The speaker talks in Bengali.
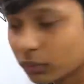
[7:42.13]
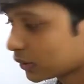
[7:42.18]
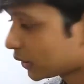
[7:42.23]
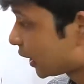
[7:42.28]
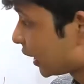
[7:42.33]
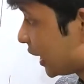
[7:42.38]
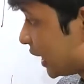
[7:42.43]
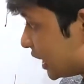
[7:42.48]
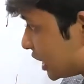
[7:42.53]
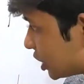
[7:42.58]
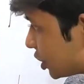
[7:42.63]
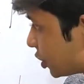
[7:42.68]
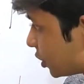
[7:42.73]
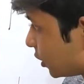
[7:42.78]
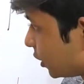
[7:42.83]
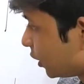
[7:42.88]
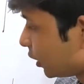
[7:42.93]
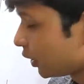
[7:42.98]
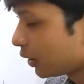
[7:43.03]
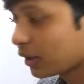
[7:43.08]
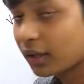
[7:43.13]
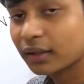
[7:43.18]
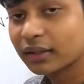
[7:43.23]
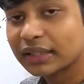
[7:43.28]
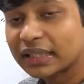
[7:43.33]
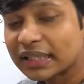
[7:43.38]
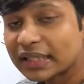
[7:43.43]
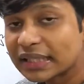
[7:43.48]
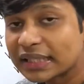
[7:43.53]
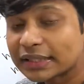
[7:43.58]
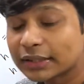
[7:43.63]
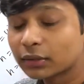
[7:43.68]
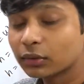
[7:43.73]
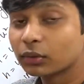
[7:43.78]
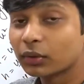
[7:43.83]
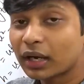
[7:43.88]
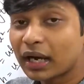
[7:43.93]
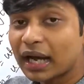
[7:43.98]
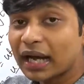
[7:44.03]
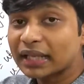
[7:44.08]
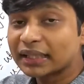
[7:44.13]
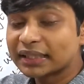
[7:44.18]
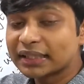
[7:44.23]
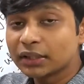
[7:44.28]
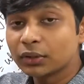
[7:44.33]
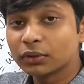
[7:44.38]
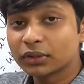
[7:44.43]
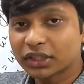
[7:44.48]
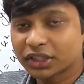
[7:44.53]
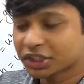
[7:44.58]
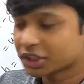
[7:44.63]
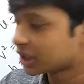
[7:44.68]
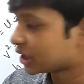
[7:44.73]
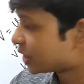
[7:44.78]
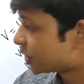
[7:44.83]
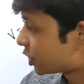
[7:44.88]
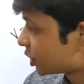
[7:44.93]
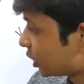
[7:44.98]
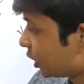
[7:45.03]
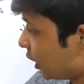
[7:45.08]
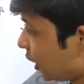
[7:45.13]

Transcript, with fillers: কোনটা এইচ দিক কি ছিল আদি হতে শেষ